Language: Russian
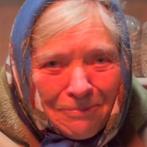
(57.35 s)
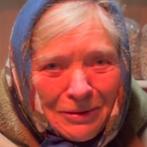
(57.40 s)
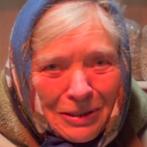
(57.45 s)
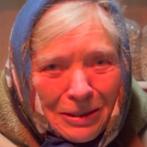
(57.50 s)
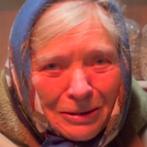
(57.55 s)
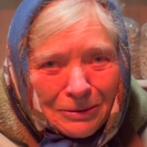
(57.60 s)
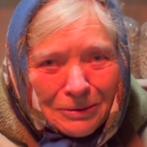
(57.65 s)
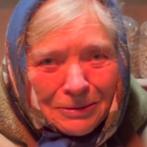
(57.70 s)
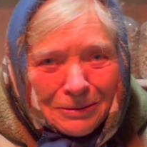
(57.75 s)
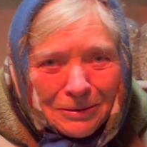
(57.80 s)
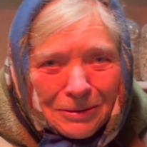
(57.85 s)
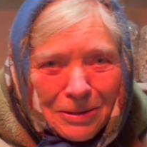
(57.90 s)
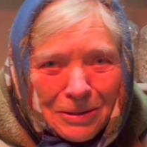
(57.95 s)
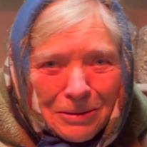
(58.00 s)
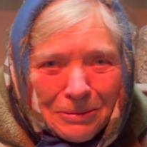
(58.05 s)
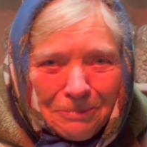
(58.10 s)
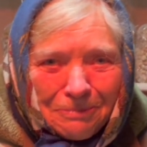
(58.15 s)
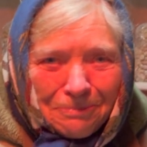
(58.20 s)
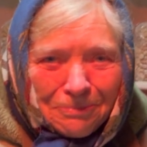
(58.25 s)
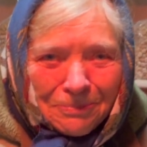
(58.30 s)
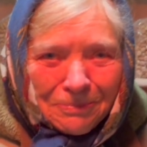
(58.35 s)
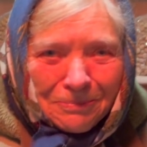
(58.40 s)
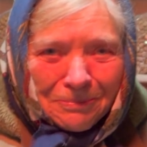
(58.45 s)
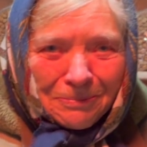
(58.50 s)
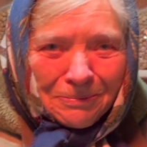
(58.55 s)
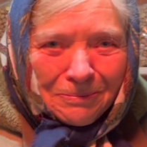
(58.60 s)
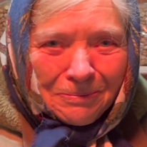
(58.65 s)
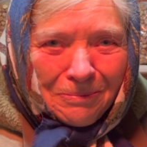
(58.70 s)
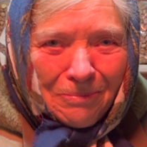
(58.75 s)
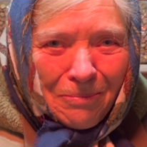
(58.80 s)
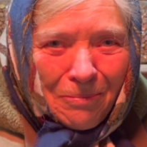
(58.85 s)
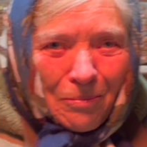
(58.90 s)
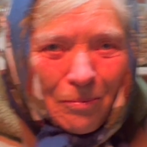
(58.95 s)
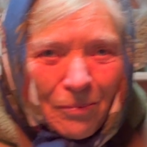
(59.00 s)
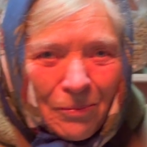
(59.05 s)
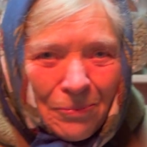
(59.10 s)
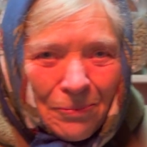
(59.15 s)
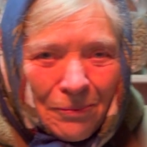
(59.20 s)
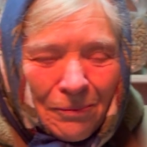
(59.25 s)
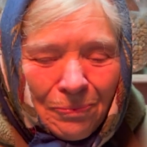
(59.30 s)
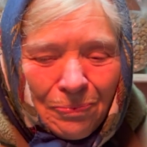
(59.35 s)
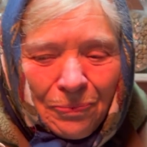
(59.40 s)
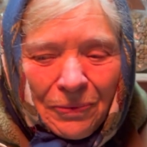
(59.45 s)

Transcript: Вы пьете горячее вино? Да.